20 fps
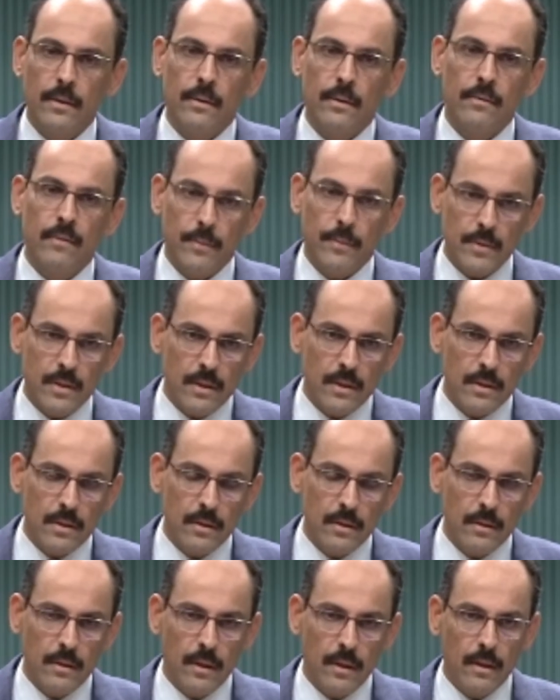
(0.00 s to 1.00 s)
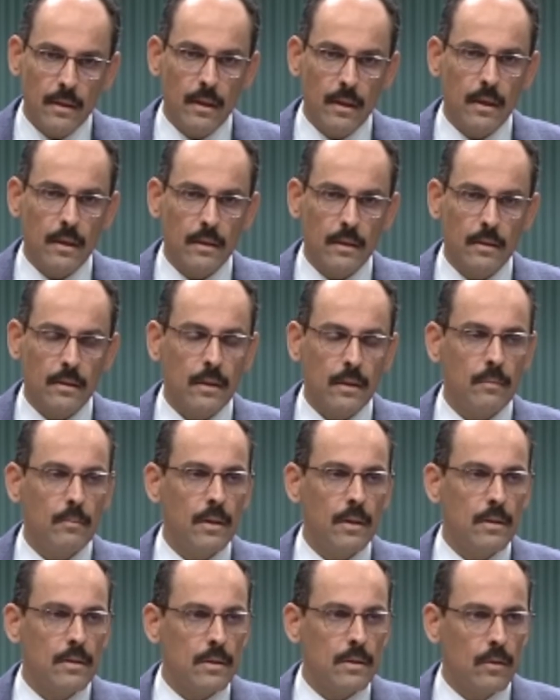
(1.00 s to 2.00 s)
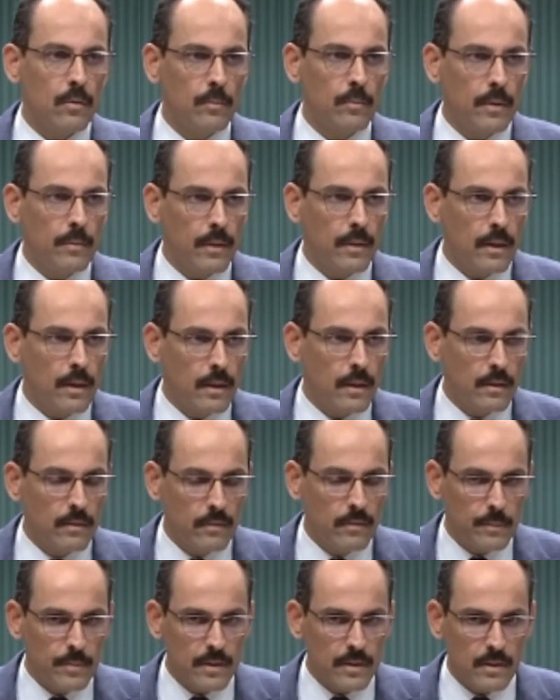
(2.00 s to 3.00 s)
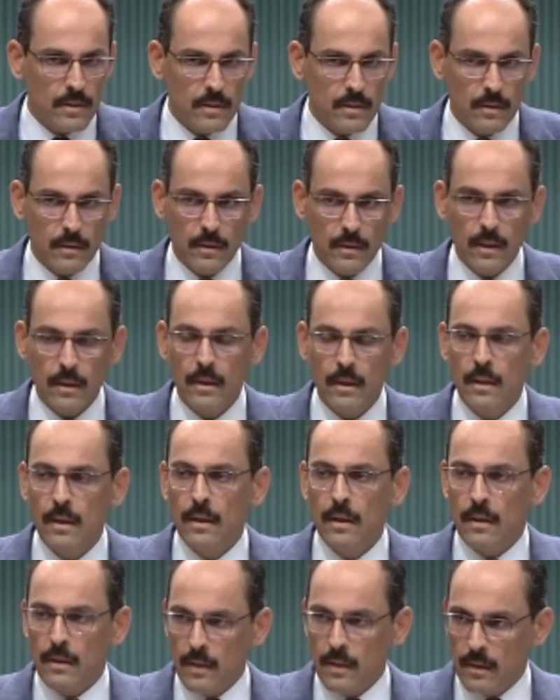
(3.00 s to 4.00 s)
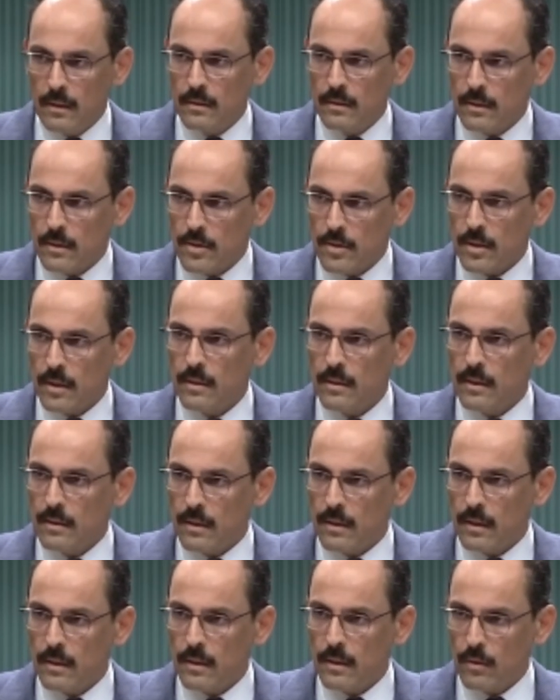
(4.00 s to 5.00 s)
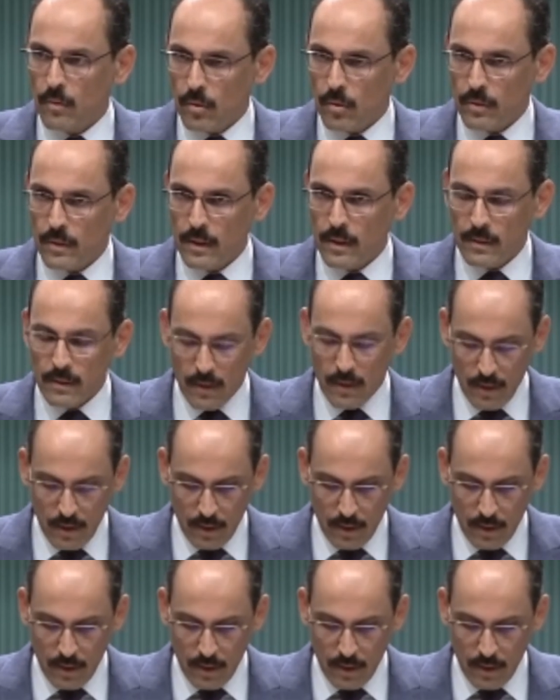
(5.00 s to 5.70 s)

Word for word: web sitesinde ardından Milli Savunma Bakanlığı web sitesinde yayınlanacak detaylara oradan